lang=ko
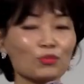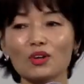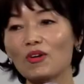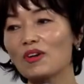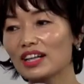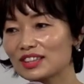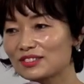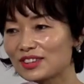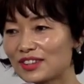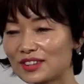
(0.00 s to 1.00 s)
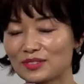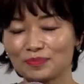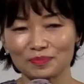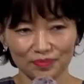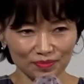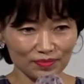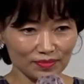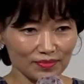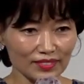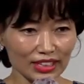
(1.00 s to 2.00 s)
너무 영광이고요.
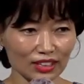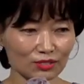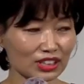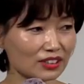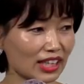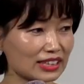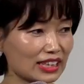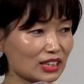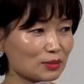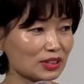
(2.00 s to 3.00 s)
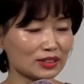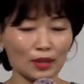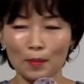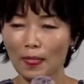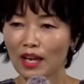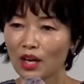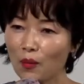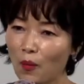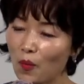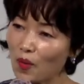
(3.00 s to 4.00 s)
우리 여 강사님은
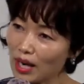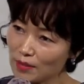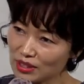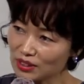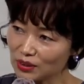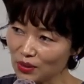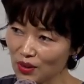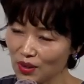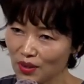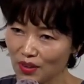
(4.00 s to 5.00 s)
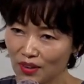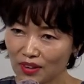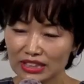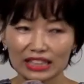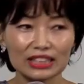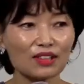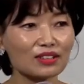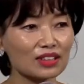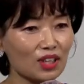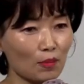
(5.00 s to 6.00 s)
고고하면서도
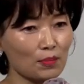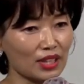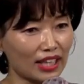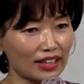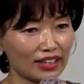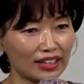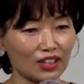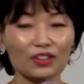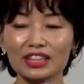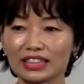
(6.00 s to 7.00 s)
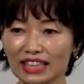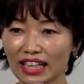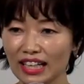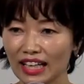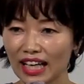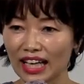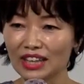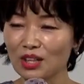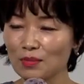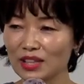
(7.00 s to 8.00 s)
지성을 겸비한 연기자,
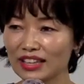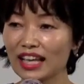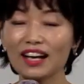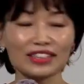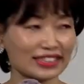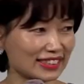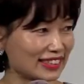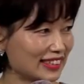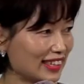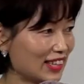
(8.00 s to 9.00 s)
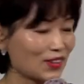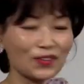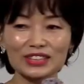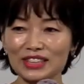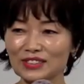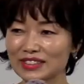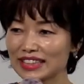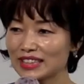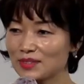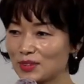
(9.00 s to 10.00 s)
애터미의 탤런트, 고지영
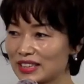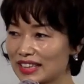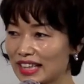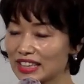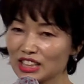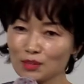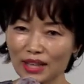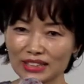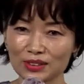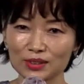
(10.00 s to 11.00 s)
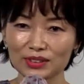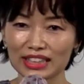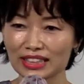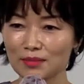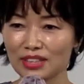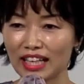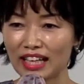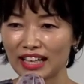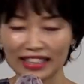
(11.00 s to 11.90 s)
국장님 모실 때 큰 박수로 부탁드립니다.